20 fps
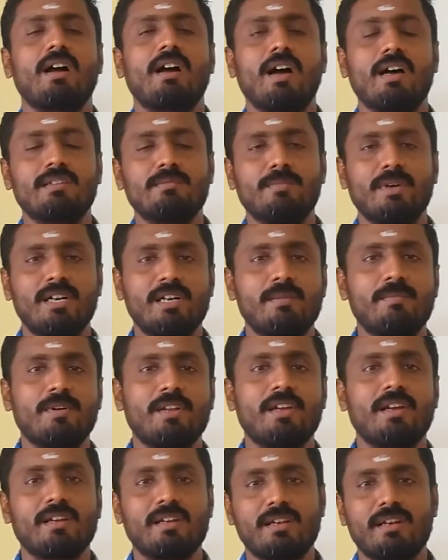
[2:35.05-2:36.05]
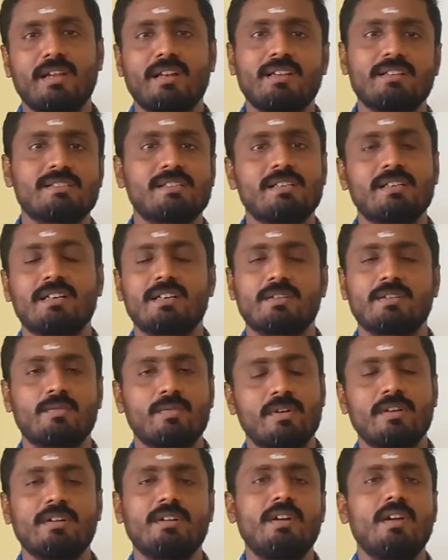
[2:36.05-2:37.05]
அது மல்டிப்ளை ஆகி நிறைய
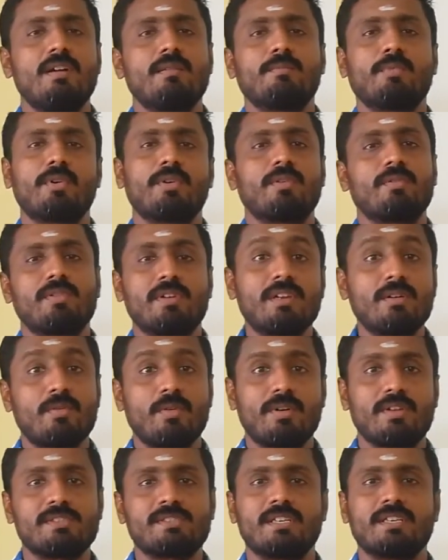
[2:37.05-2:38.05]
செல்களுக்குள்ளே போயிடும் ஈகோலை e.